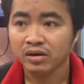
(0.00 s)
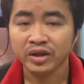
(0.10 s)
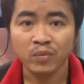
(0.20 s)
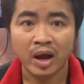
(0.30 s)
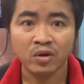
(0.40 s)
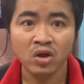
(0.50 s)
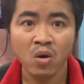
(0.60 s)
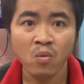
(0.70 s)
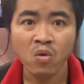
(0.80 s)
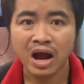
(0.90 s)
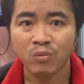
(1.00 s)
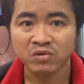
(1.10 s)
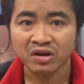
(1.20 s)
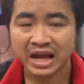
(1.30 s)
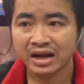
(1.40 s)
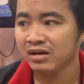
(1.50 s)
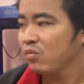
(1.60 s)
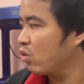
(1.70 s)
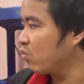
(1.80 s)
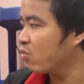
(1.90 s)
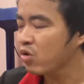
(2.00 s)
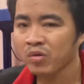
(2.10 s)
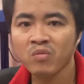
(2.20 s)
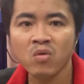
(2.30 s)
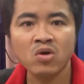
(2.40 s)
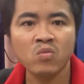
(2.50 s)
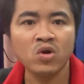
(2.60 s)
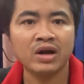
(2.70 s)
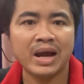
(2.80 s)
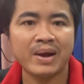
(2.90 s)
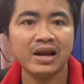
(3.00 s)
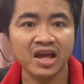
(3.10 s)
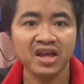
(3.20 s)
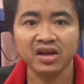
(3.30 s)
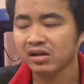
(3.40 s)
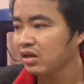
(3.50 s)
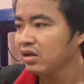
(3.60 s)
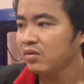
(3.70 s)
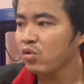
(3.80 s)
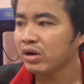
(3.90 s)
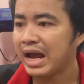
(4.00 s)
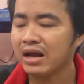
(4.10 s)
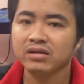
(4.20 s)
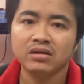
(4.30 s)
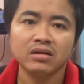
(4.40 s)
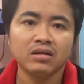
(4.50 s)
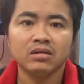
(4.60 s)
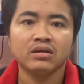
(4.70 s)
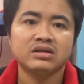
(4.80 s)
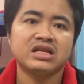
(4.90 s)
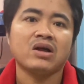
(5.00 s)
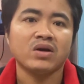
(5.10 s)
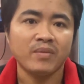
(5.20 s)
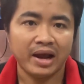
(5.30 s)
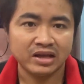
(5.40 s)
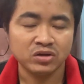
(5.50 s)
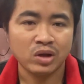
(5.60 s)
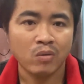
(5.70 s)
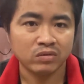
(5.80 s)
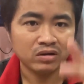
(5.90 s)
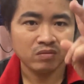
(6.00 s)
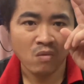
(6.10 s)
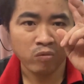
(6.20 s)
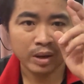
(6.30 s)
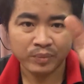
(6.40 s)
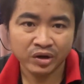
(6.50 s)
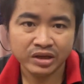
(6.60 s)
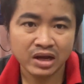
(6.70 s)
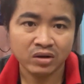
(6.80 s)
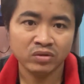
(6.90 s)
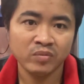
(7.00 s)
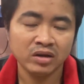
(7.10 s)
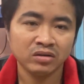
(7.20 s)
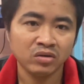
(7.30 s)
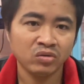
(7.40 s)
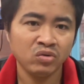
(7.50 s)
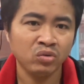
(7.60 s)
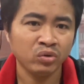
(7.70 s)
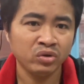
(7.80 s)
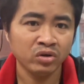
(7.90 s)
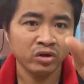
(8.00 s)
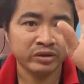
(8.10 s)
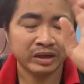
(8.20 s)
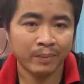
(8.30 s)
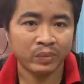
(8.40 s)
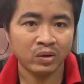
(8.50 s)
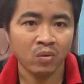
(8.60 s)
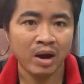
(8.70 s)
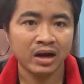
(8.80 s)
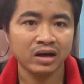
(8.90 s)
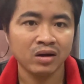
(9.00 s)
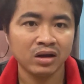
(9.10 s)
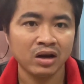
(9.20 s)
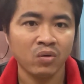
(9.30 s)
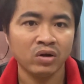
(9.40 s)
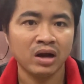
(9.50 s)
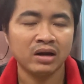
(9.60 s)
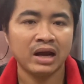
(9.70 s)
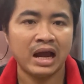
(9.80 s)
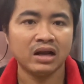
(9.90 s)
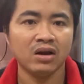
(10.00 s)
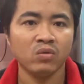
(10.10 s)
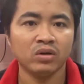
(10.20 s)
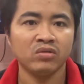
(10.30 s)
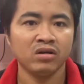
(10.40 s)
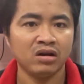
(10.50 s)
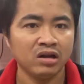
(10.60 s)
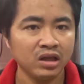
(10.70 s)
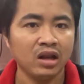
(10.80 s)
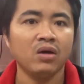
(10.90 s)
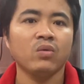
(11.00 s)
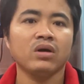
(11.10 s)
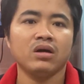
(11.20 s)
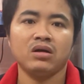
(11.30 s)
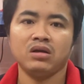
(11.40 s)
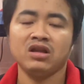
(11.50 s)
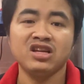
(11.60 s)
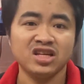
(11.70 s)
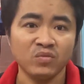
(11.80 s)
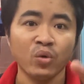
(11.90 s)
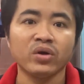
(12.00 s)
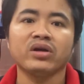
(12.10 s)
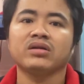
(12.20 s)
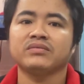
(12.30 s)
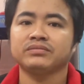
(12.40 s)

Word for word: có nhiều bạn vô muốn học được nhanh muốn muốn muốn được muốn vô muốn được gã máy liền muốn được gã xin lỗi các bạn xưa tôi học một năm rưỡi chờ tôi chưa biết tôi tôi chưa được cầm cái đồ bắn cái nó cái nọ gã gã ra luôn tôi chỉ được đứng nhìn luôn á cái xịt bụi thôi á